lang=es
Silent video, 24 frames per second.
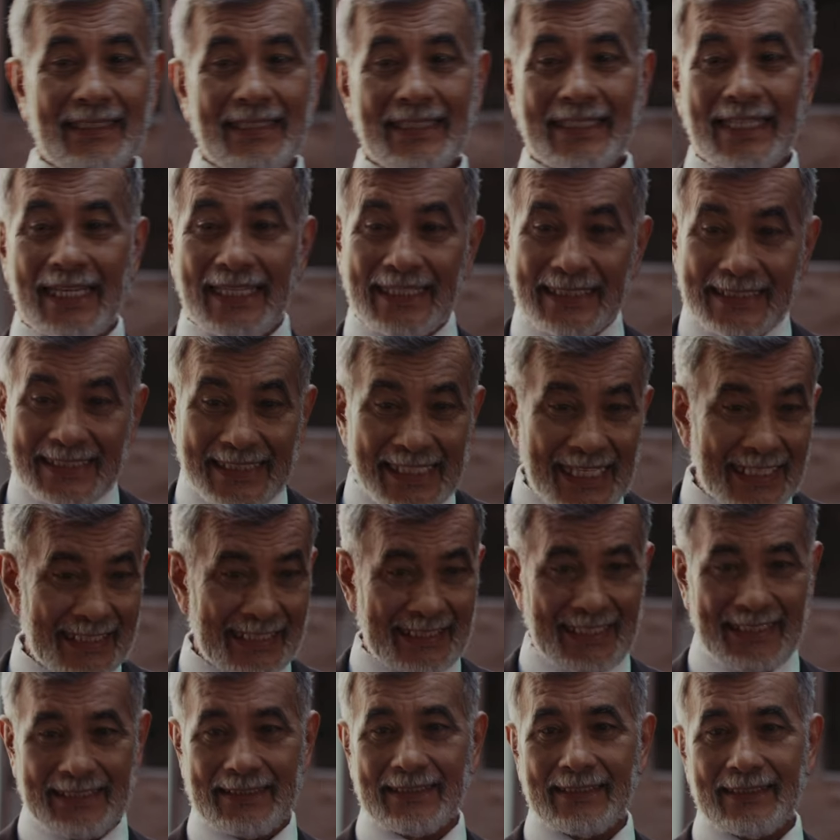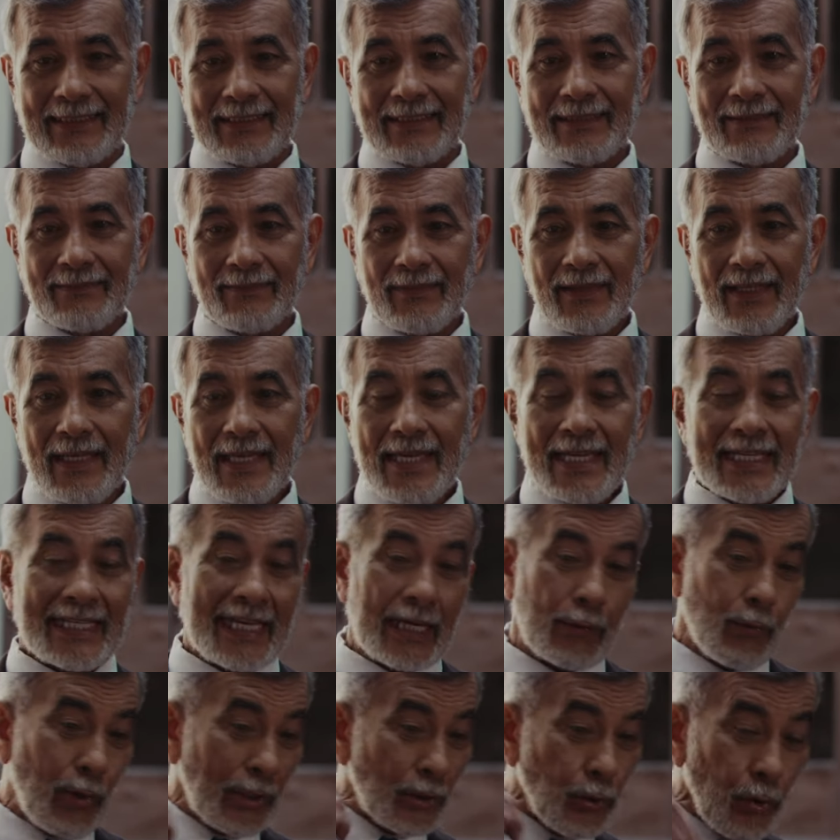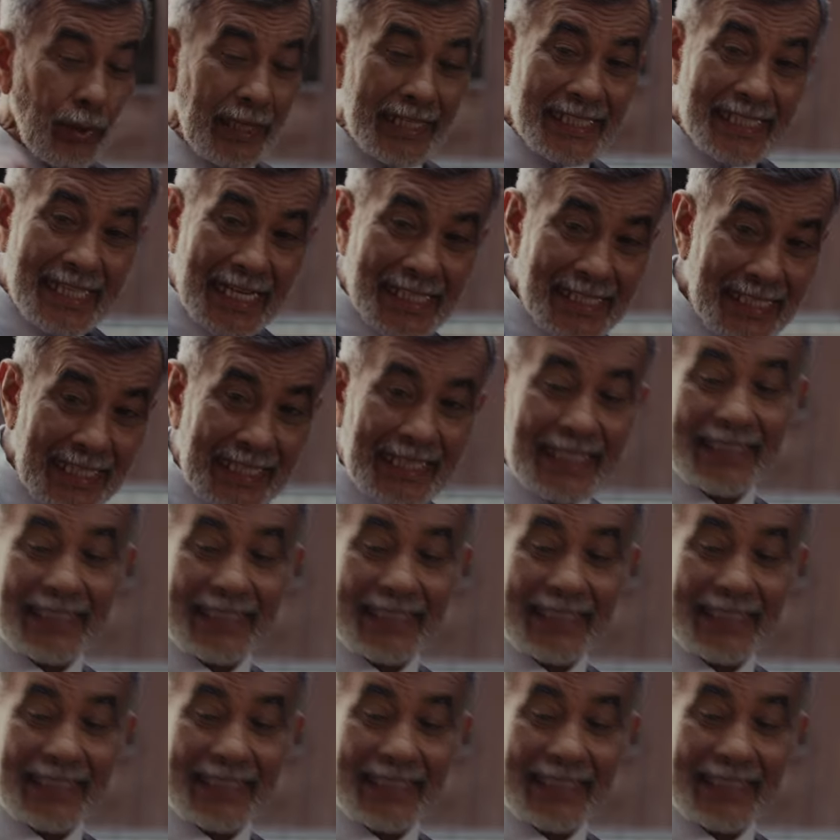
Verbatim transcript: que entiendan que cuando rechacen